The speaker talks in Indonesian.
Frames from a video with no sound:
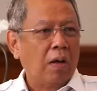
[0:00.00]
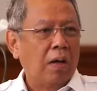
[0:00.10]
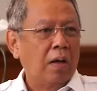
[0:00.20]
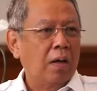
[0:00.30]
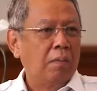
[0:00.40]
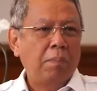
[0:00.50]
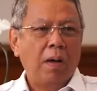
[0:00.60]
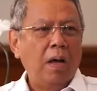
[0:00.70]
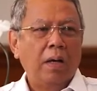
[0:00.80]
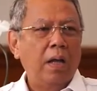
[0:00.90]
berolahraga,
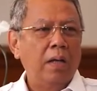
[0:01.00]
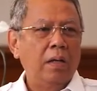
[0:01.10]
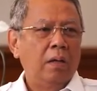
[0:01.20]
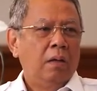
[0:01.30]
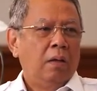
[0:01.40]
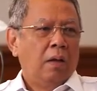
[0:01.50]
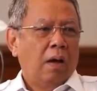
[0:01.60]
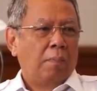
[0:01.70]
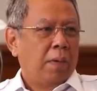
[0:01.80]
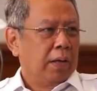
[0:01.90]
Pak ngadain
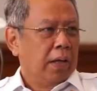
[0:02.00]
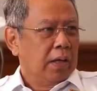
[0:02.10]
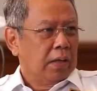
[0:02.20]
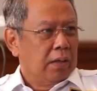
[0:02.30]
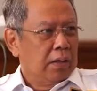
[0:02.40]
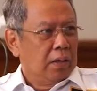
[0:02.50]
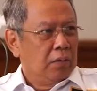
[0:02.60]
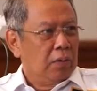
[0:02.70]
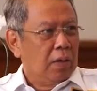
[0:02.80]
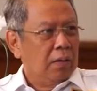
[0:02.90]
apa kek
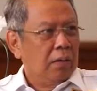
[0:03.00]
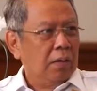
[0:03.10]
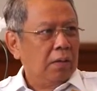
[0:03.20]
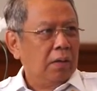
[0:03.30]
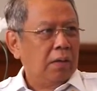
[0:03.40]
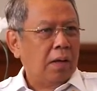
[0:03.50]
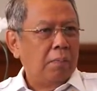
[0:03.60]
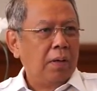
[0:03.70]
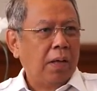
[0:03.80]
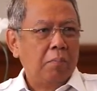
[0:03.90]
katanya gitu yang le,
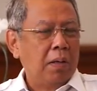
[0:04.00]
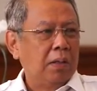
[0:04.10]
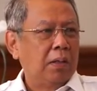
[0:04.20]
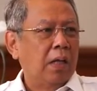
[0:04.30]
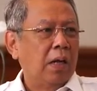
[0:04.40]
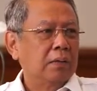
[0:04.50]
eh, apa hebat di